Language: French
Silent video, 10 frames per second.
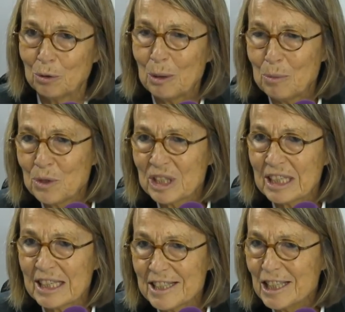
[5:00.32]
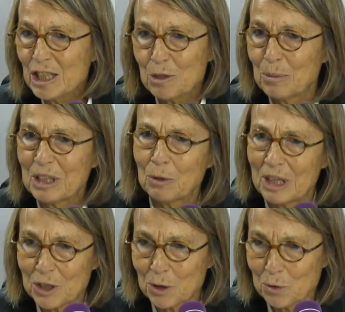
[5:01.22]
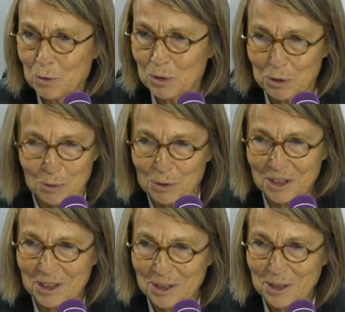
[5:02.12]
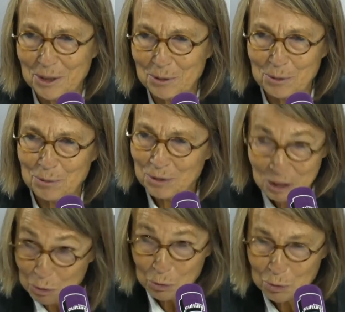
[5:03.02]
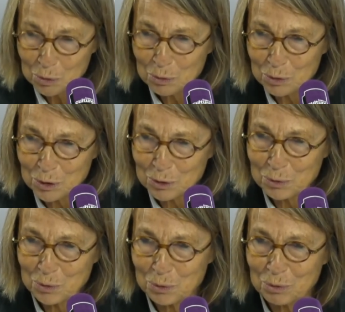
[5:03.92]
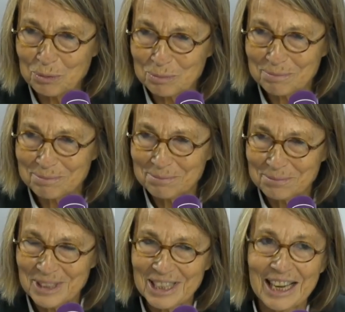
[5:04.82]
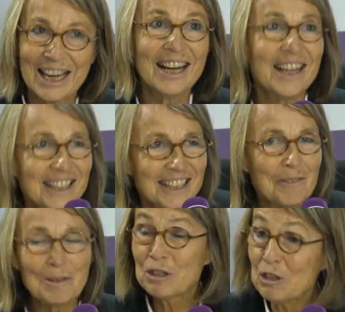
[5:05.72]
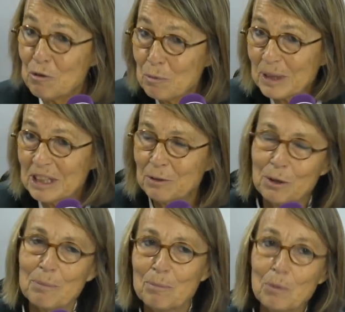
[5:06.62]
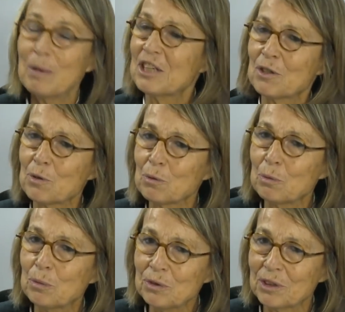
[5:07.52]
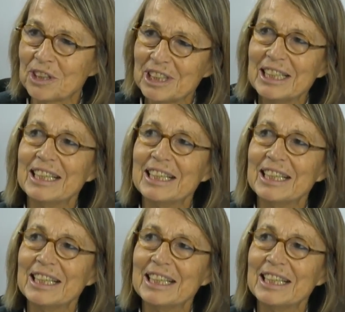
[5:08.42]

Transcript: de la musique classique, mais de la chanson. Moi, je suis une férue de, chansons. Par exemple Ah, écoutez, je vais vous parler de la plus belle chanson du monde,